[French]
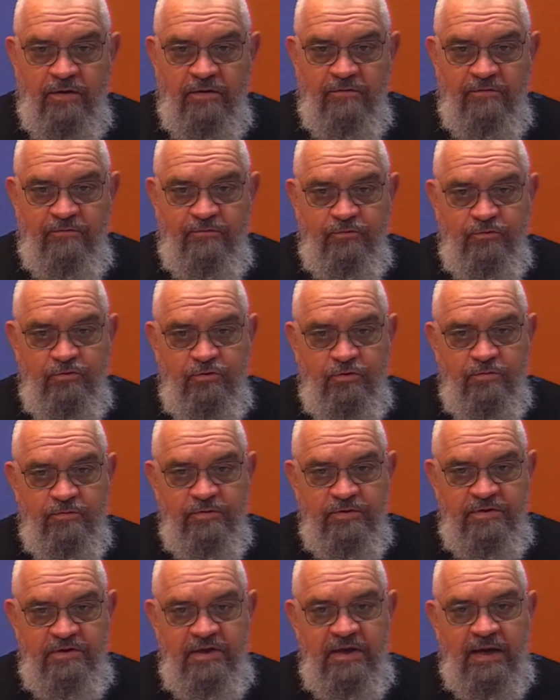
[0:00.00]
vous
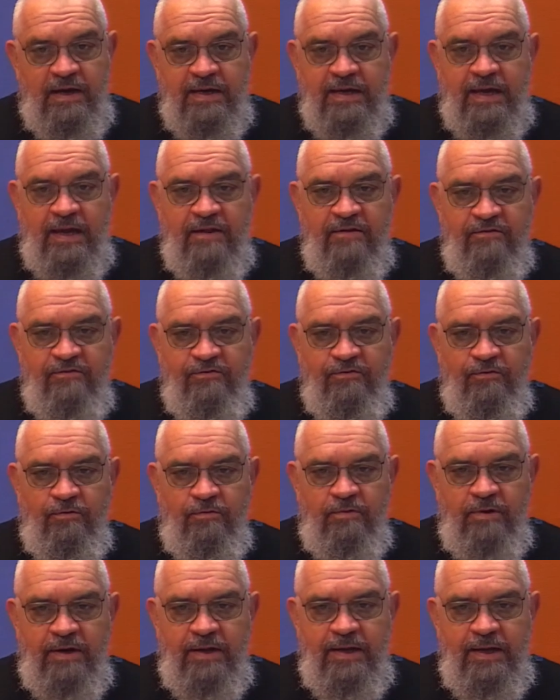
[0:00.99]
dire quelles
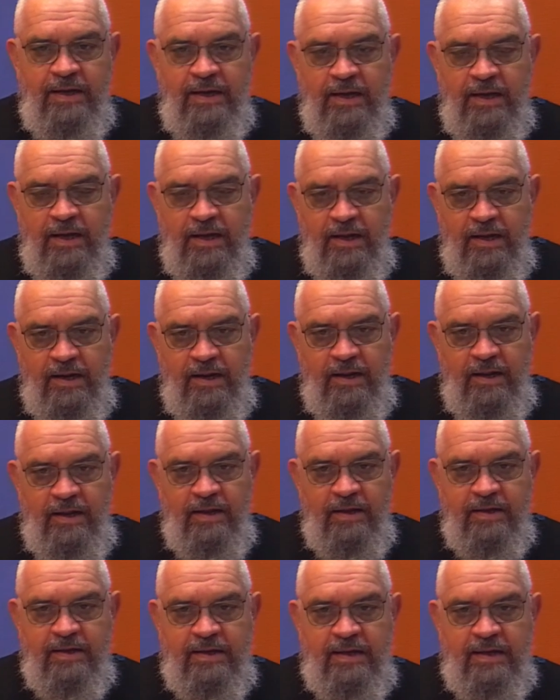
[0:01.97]
sont euh,